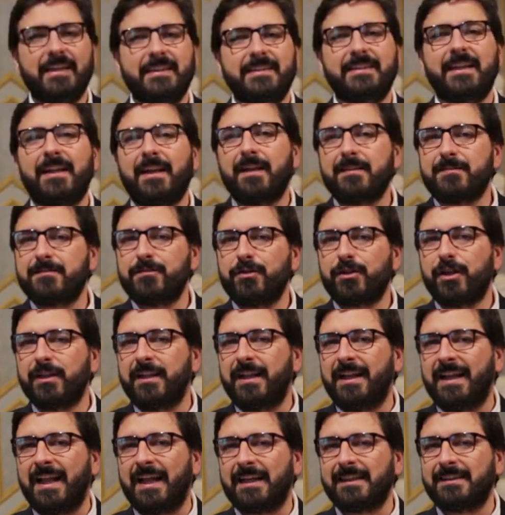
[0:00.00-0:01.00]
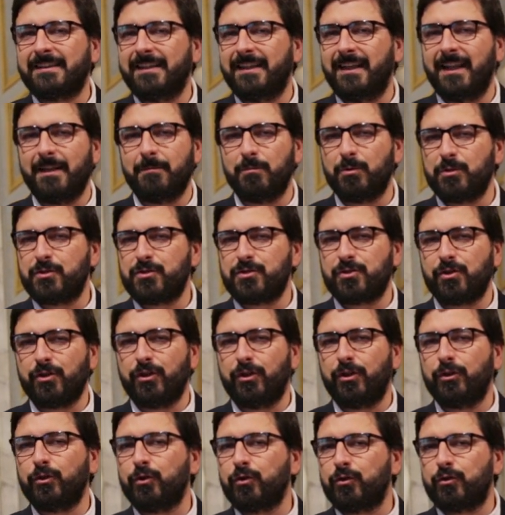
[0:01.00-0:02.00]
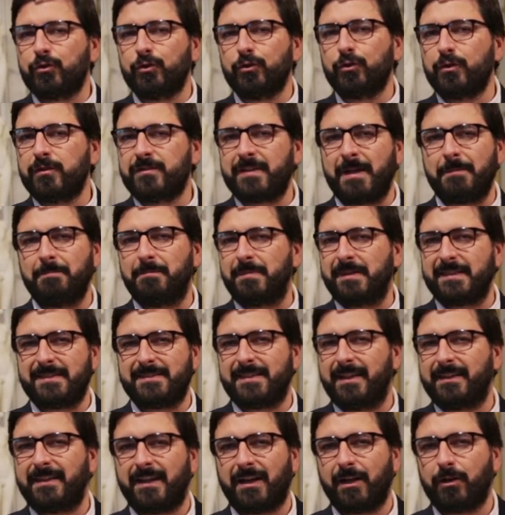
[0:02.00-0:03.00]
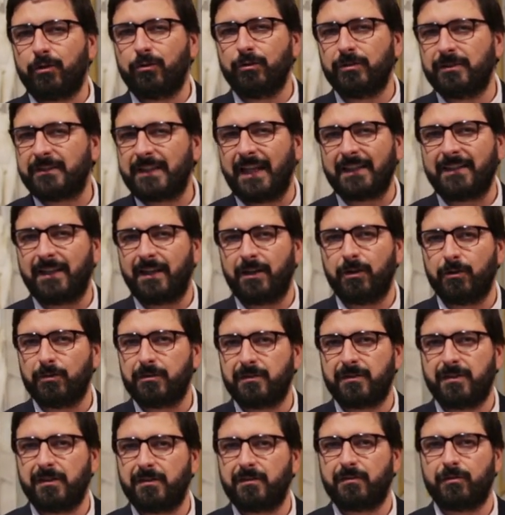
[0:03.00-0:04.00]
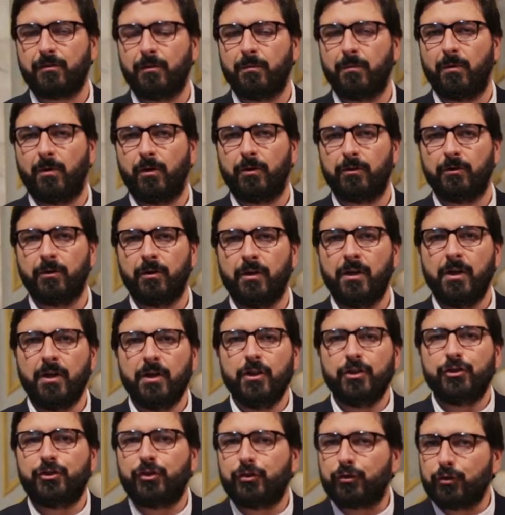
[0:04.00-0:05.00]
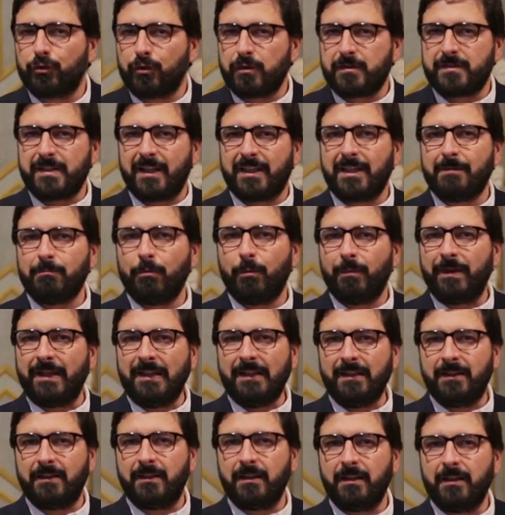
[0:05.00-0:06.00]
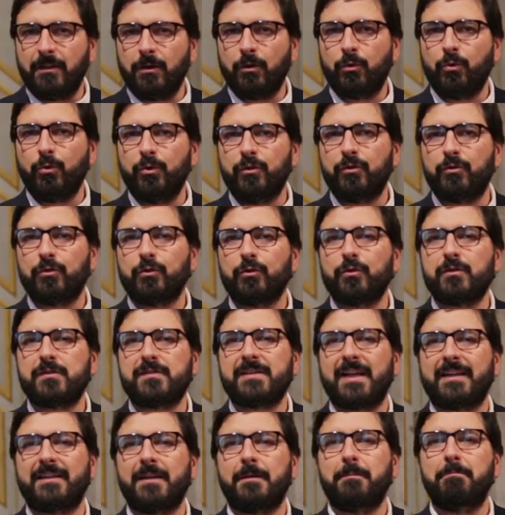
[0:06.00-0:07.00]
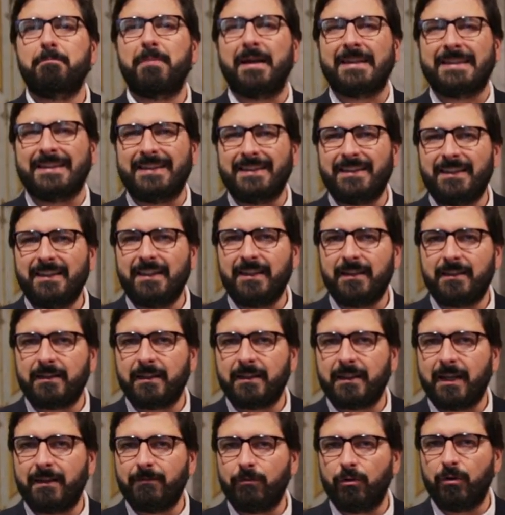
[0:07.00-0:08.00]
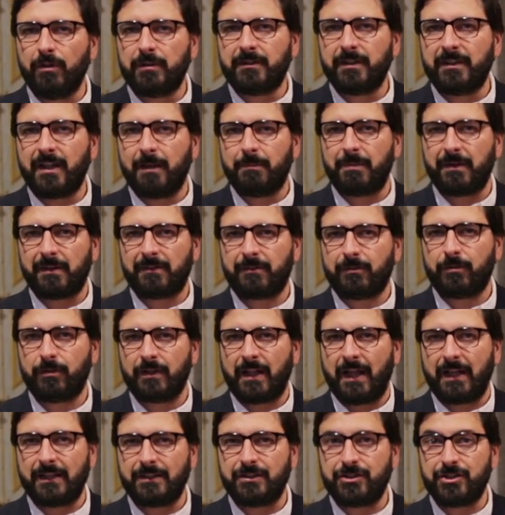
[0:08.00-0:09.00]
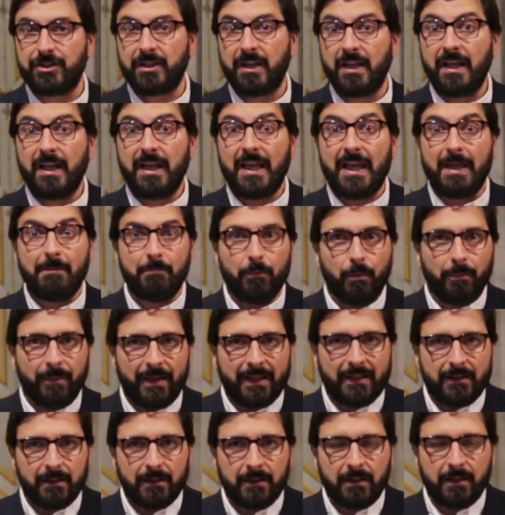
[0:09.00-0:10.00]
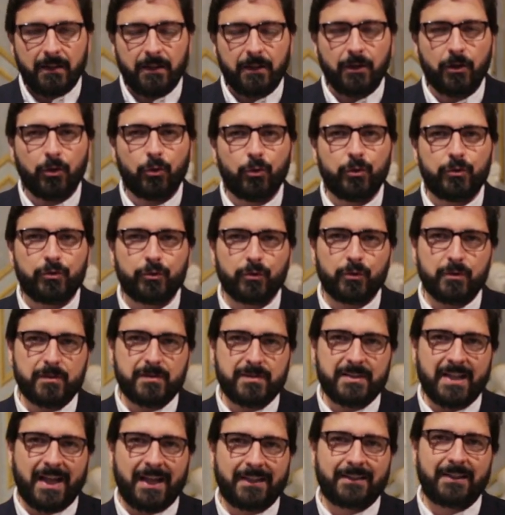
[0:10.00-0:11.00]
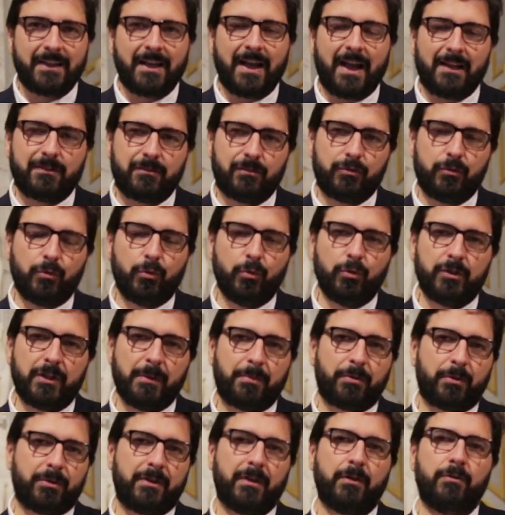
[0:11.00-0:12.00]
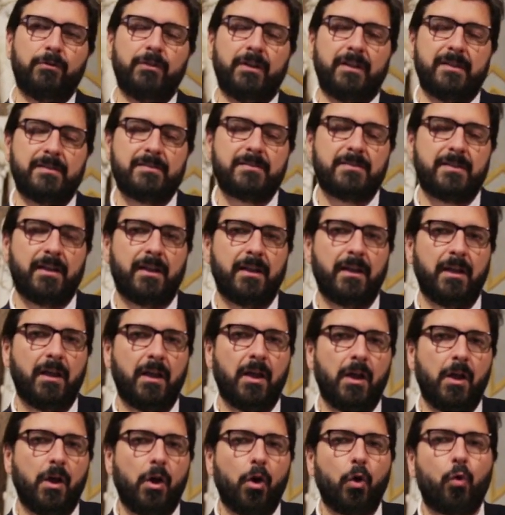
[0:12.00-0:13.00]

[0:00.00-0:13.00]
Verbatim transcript: Nella storia dell'arte le emozioni non sono sempre state raccontate allo stesso modo. Ci sono stati momenti in cui sono state bandite dai volti dei personaggi e momenti in cui sono state assolute protagoniste.